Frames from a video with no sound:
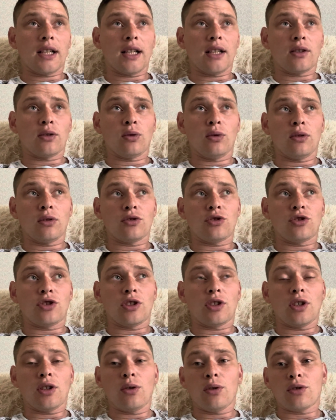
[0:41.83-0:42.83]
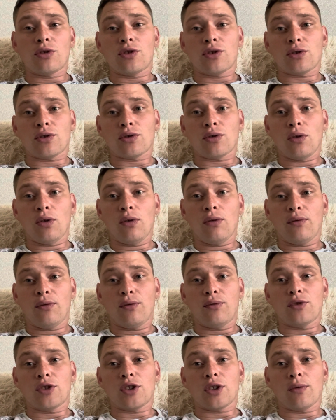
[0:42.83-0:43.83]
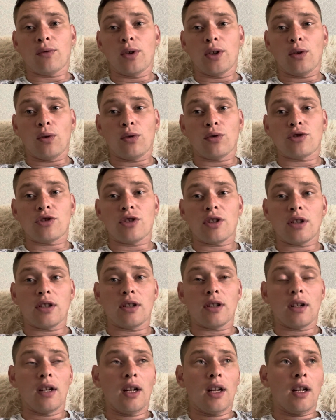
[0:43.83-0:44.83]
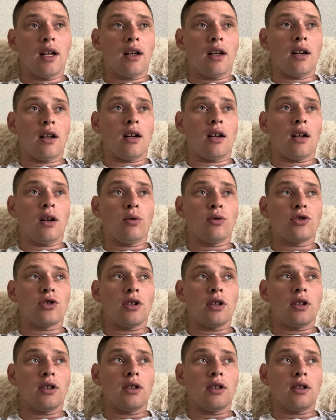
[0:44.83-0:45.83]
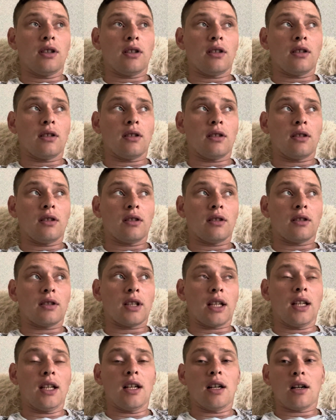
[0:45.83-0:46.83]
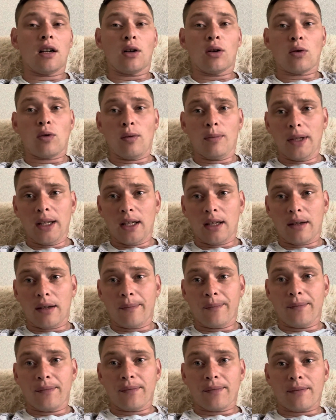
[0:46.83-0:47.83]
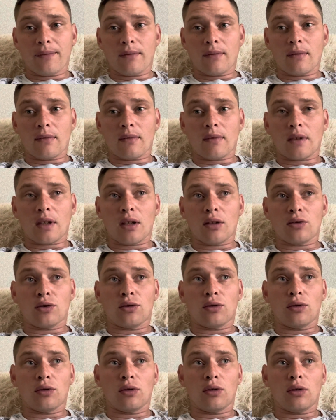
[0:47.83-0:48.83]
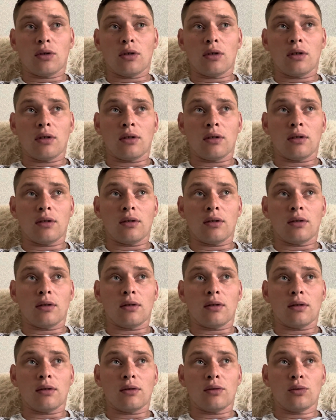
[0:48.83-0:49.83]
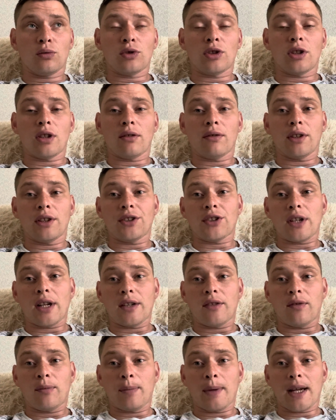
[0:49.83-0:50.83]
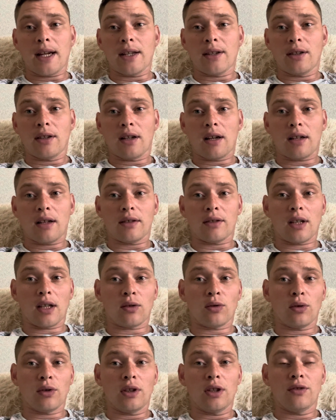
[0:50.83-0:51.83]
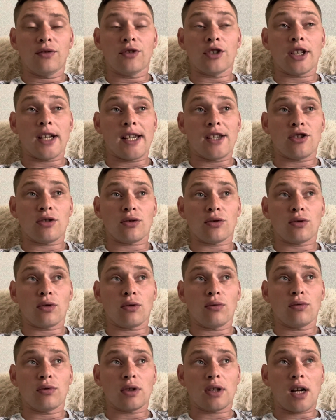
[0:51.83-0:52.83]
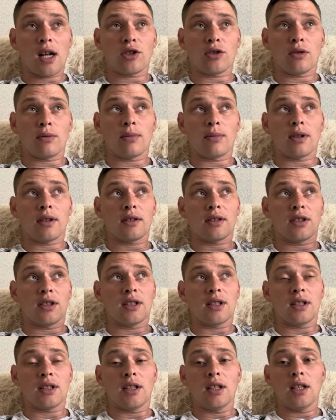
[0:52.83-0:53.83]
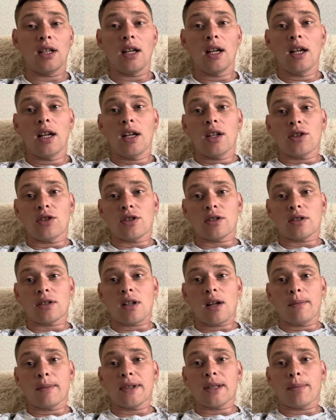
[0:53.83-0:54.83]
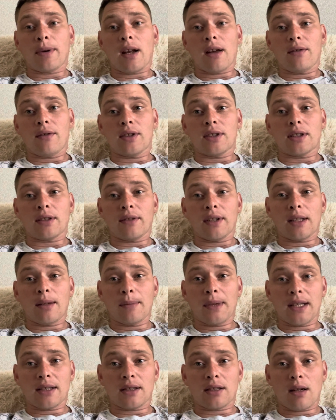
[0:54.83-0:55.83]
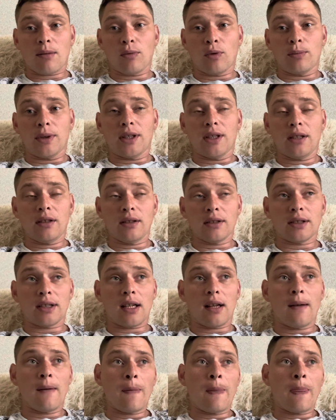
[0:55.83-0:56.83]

до 4 часов в живой очереди. Э, очереди э, такие огромные, что э, нужно выезжать в 5 а то и в 6 часов утра, чтобы к 10 часам заправиться. В этом я сам убедился.